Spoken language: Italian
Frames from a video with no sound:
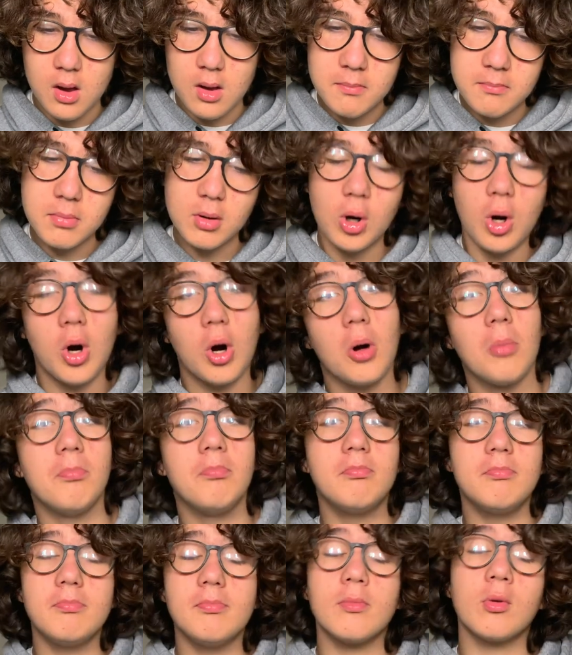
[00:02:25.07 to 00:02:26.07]

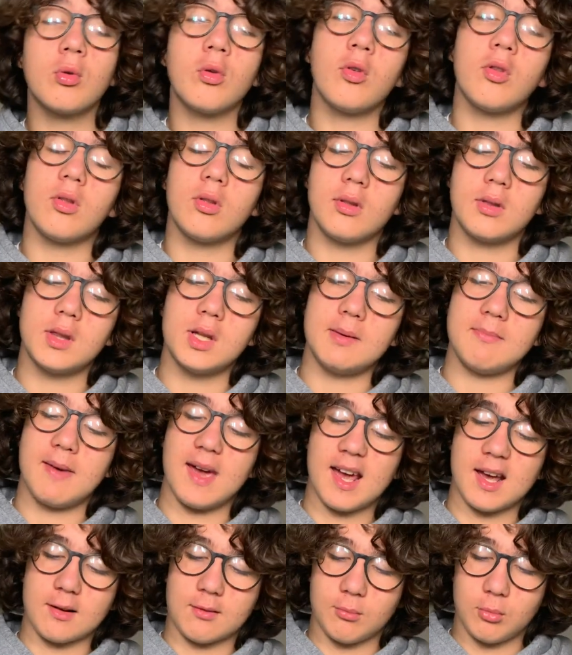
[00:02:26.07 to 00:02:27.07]
Però questi
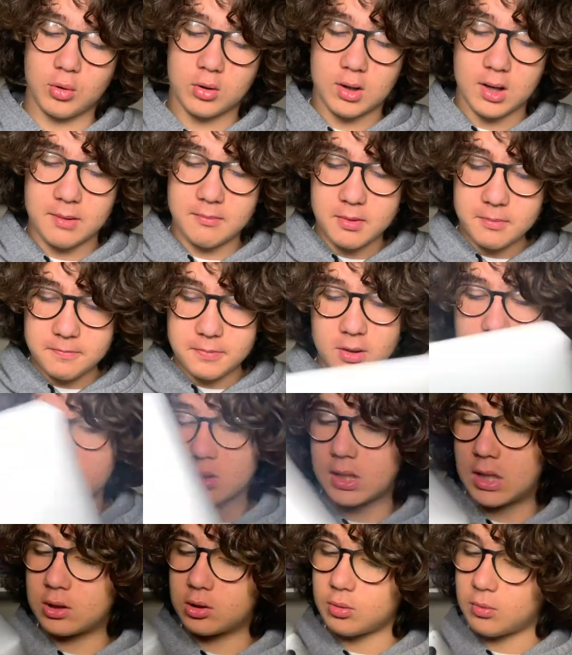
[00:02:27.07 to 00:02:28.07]
MacBook, a me piace
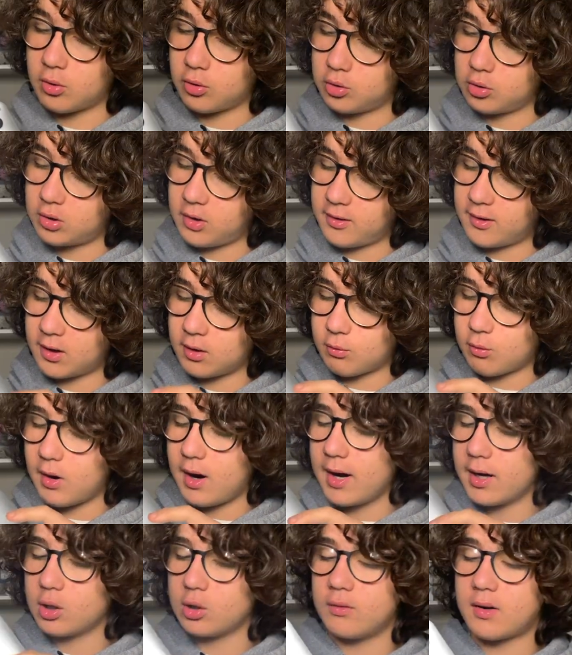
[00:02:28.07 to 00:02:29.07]
tanto questo design
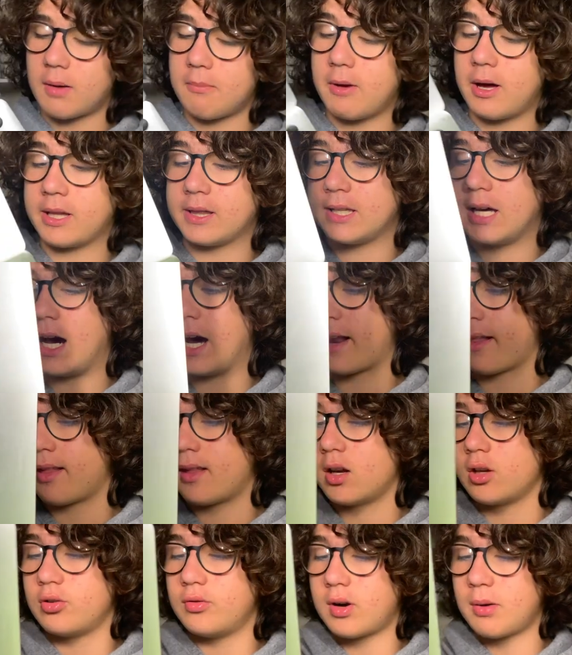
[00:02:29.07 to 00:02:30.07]
qua e dovrebbe
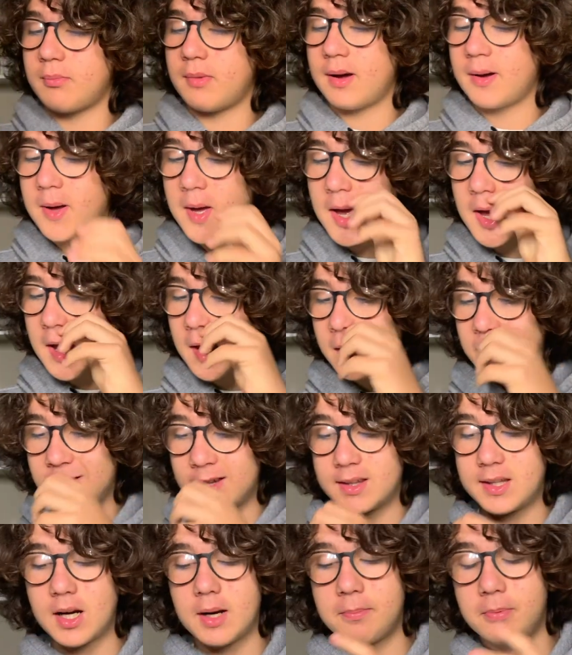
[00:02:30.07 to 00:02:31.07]
andarsene, dovrebbe
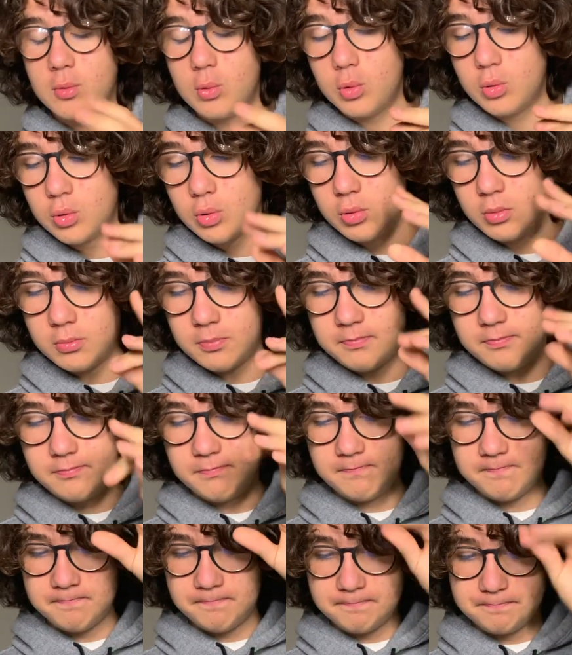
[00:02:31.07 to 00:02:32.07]
diventare più
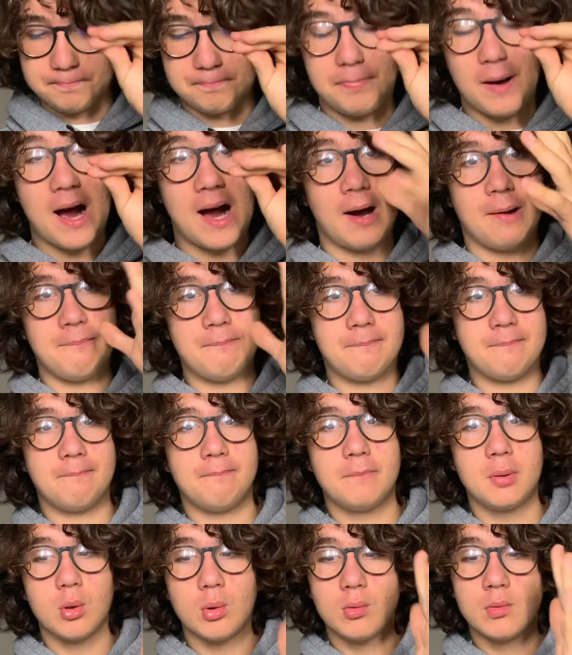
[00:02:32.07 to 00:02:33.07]
PAM,
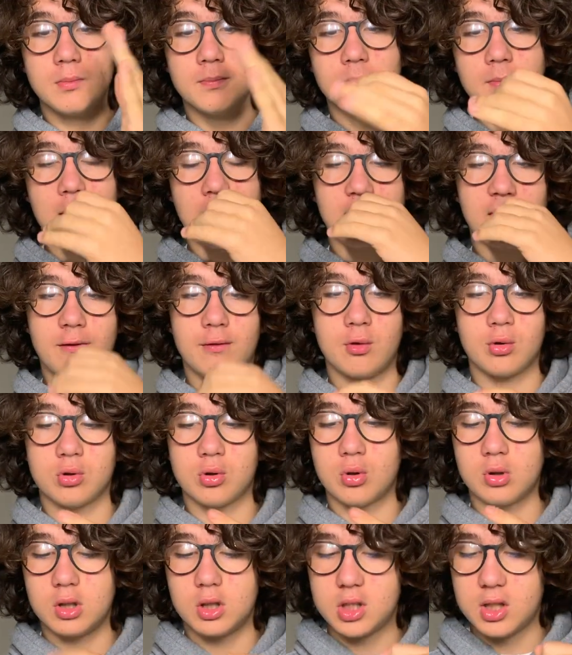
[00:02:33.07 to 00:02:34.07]
più iPhone
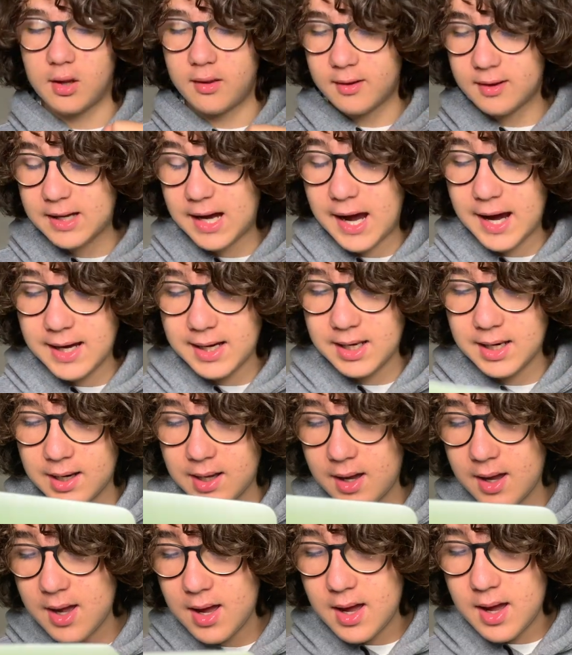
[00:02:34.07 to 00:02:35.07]
12
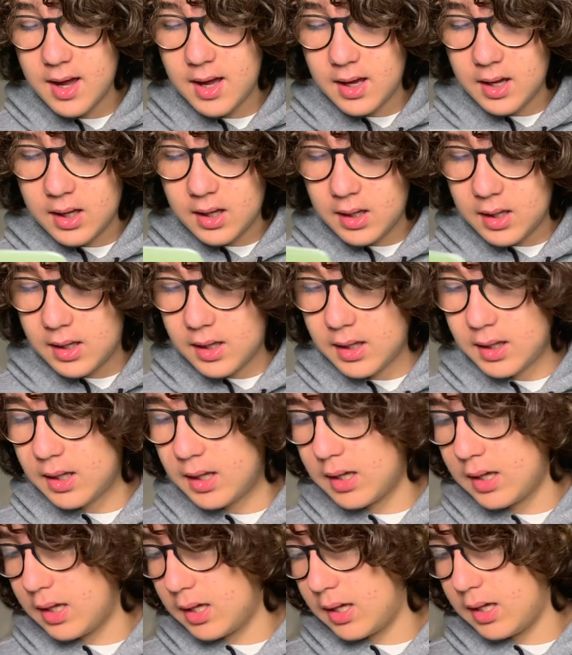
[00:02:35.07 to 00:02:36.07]
style.
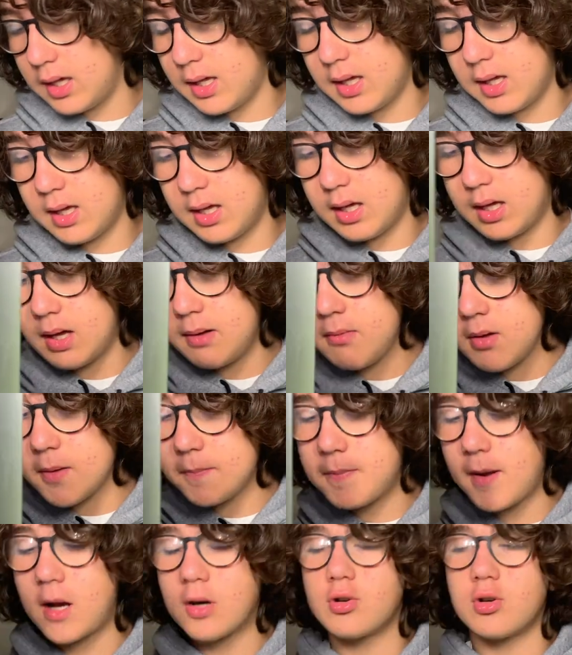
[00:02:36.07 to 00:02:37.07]
E a me
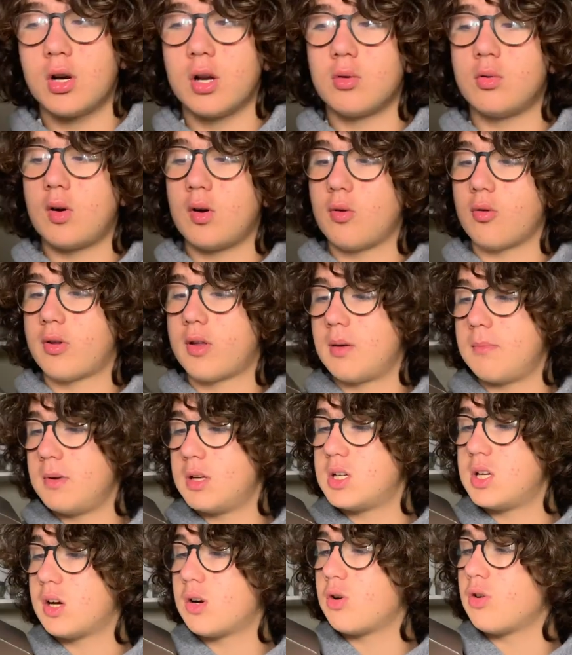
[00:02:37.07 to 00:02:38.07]
piacciono le due
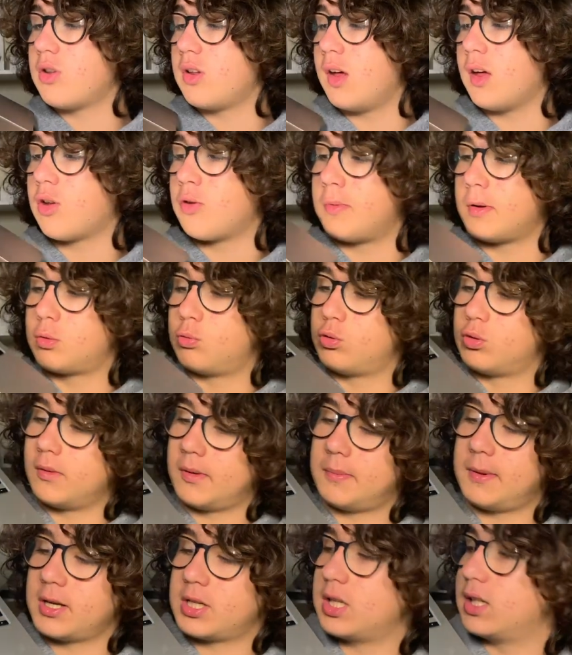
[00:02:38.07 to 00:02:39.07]
USB-C così e soprattutto mi
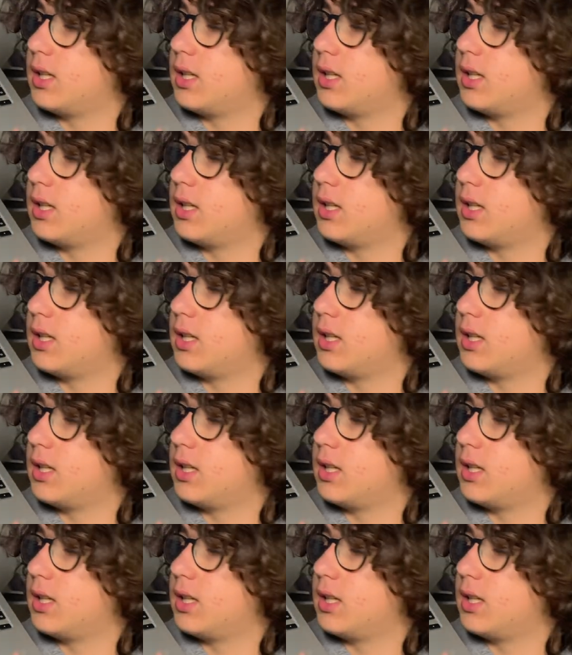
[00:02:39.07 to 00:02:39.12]
piace il